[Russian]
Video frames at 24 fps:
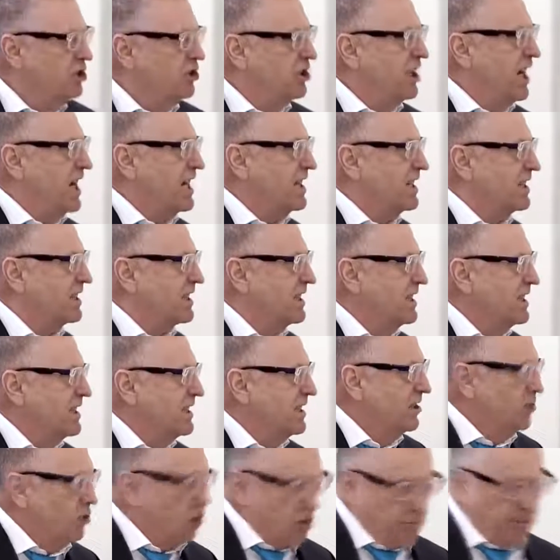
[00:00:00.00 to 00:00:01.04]
не тянет.
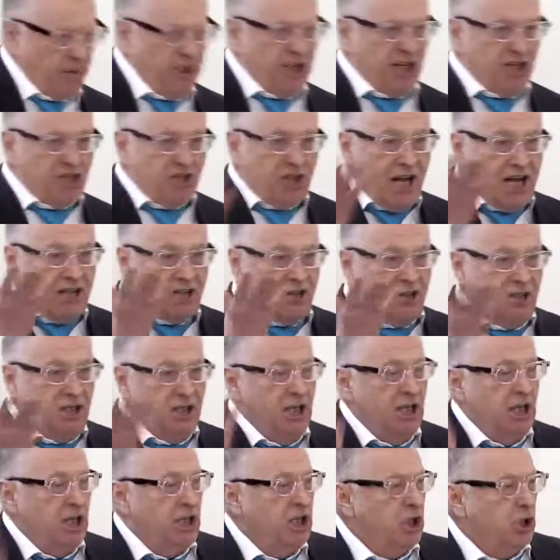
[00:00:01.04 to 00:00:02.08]
Надо показать
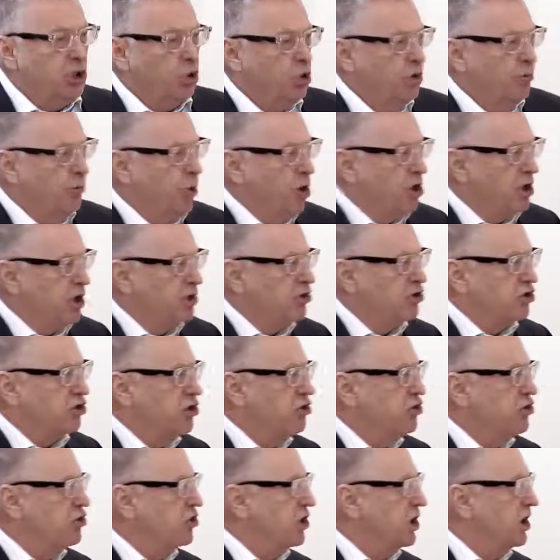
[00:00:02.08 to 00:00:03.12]
их убогость
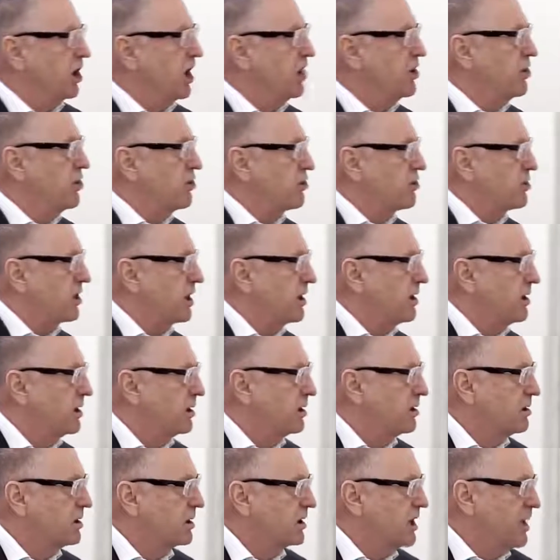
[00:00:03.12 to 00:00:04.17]
жизни за границей.
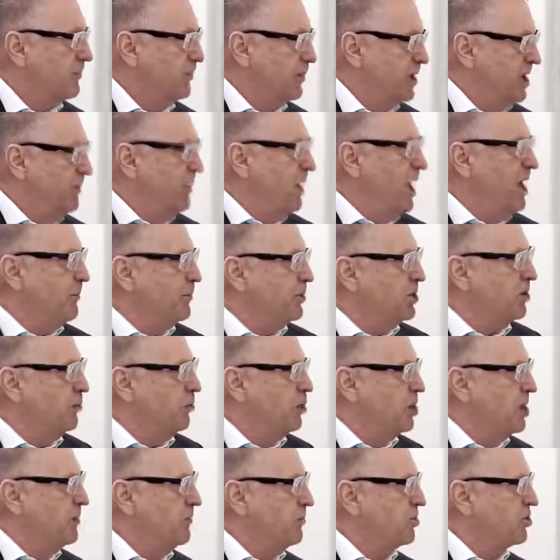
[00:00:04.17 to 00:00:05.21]
Я понимаю, почему они